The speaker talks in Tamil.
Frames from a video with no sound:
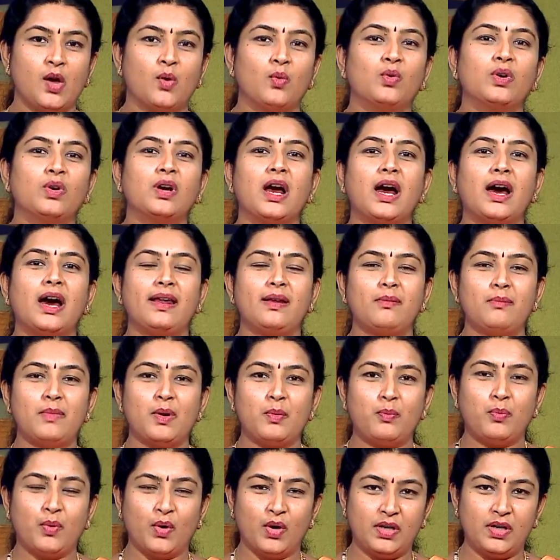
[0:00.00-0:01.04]
உங்கள் அருமை
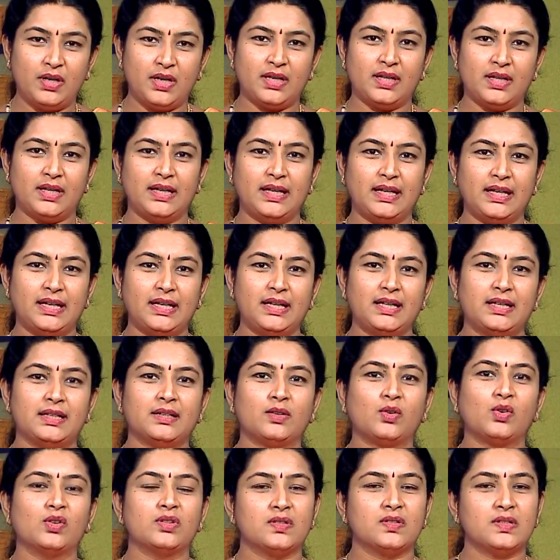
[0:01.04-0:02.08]
பொண்ணு
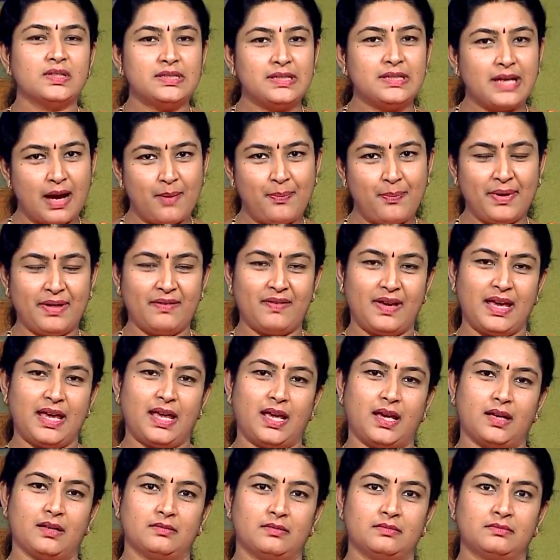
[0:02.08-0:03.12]
கொஞ்சம் சாப்பிட வைங்க